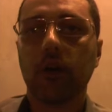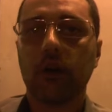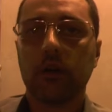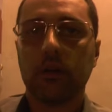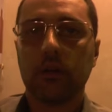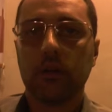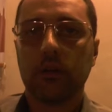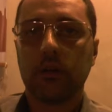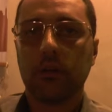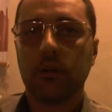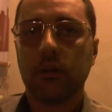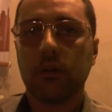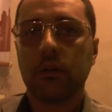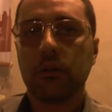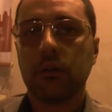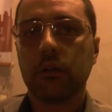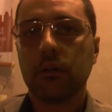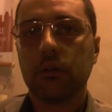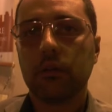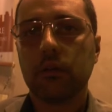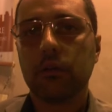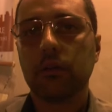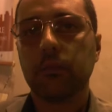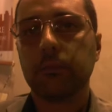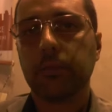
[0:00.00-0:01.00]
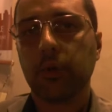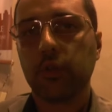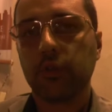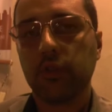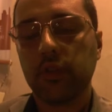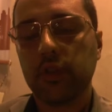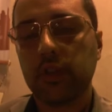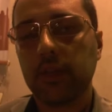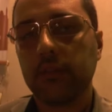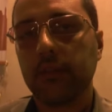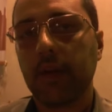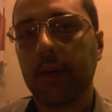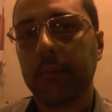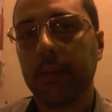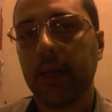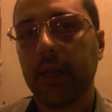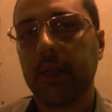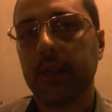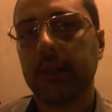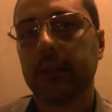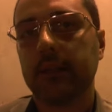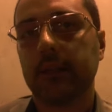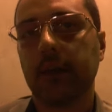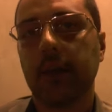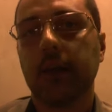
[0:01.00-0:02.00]
eh,
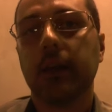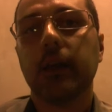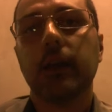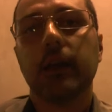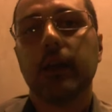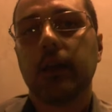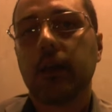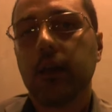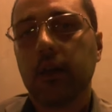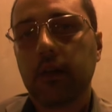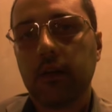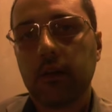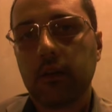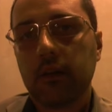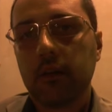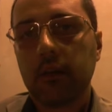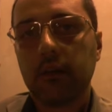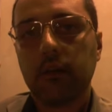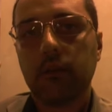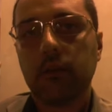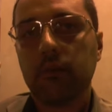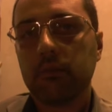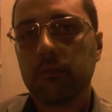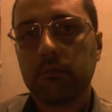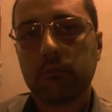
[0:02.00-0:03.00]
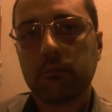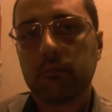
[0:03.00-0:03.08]
positivamente eh,